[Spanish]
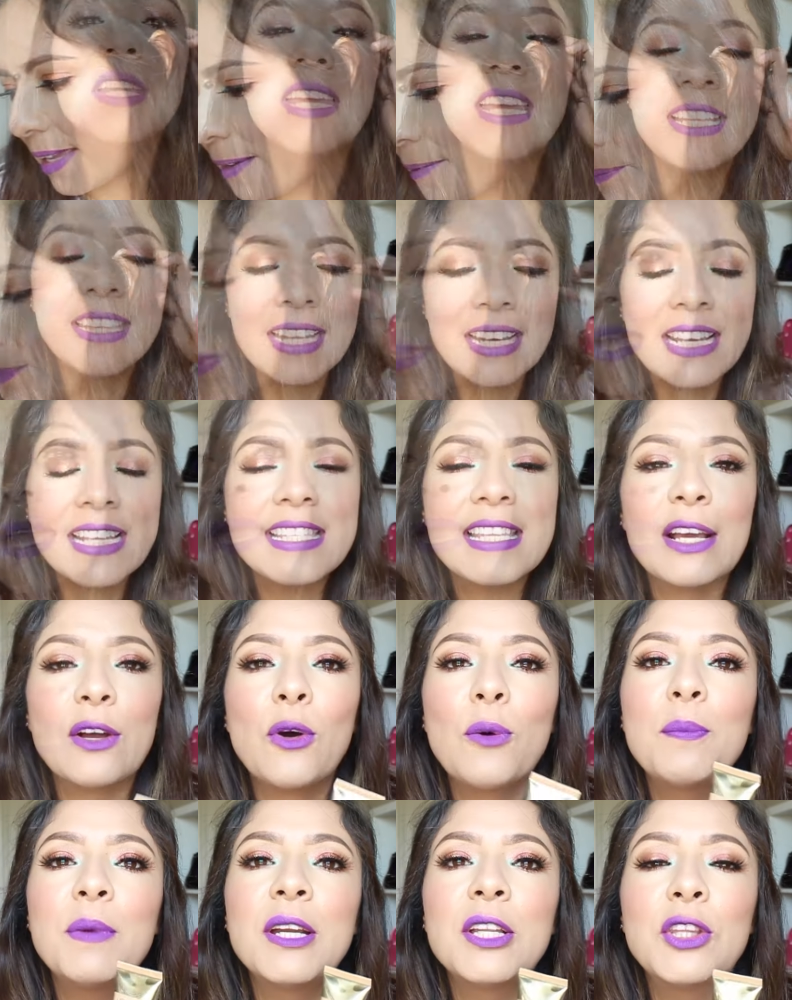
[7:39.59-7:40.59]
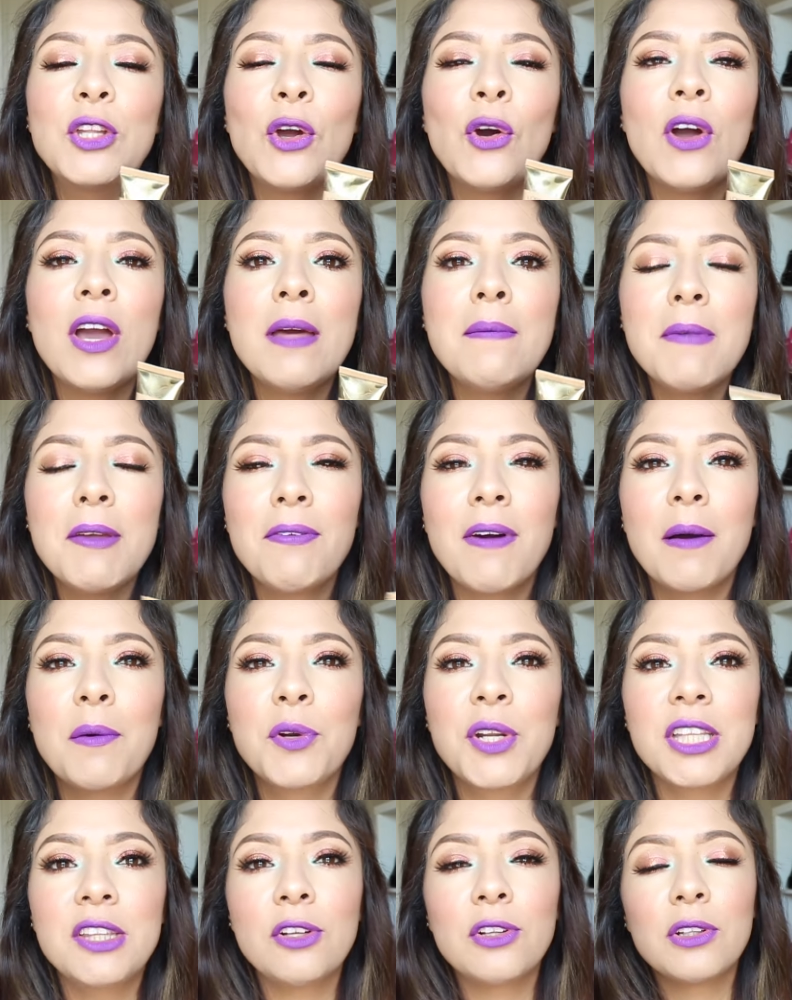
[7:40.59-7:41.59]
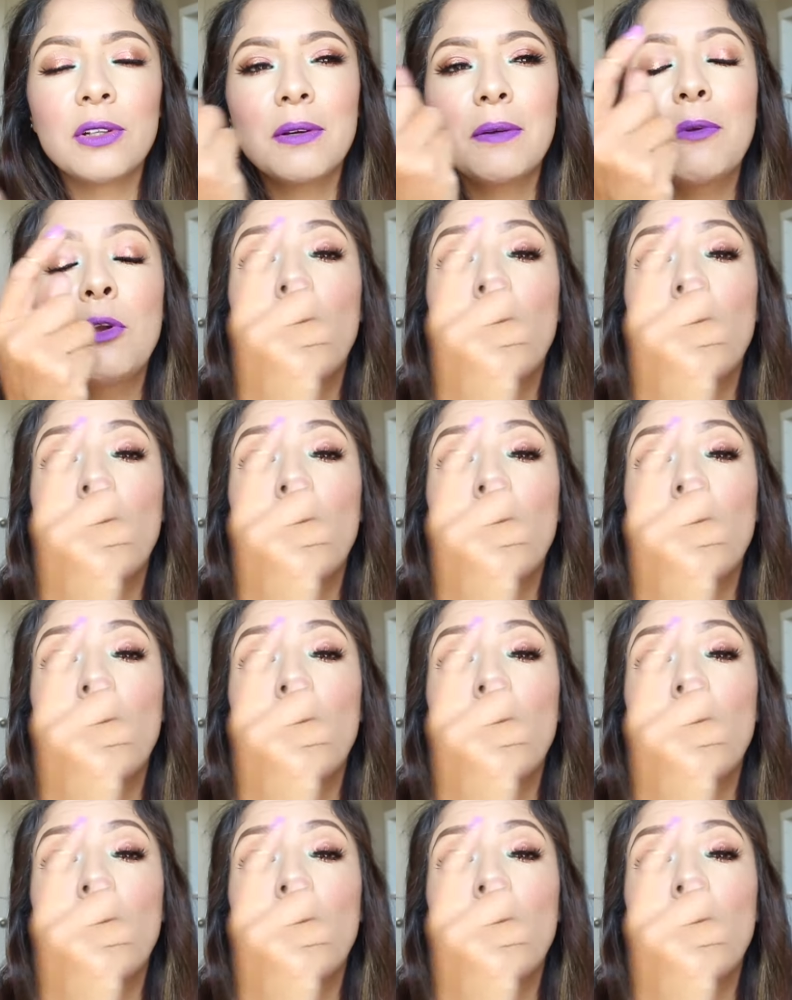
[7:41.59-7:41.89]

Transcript: El siguiente que se convirtió en mi favorito,